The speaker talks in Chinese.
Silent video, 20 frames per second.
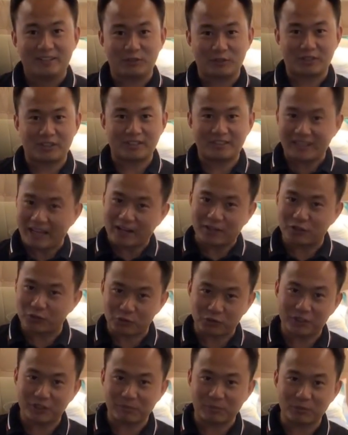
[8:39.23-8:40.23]
就是再
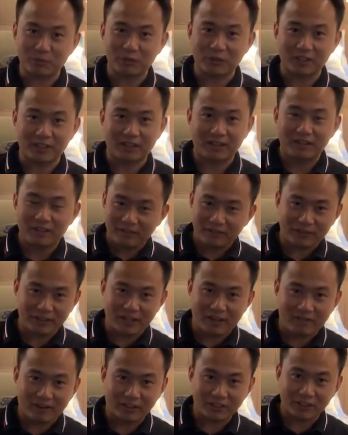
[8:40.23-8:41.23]
熟悉不过的飞
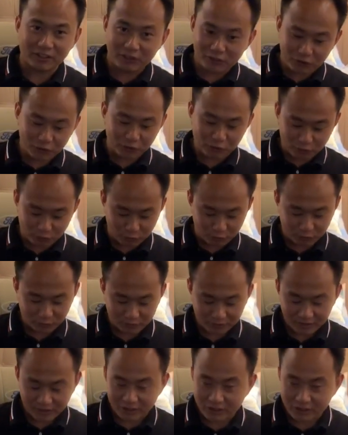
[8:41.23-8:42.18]
翔房车自主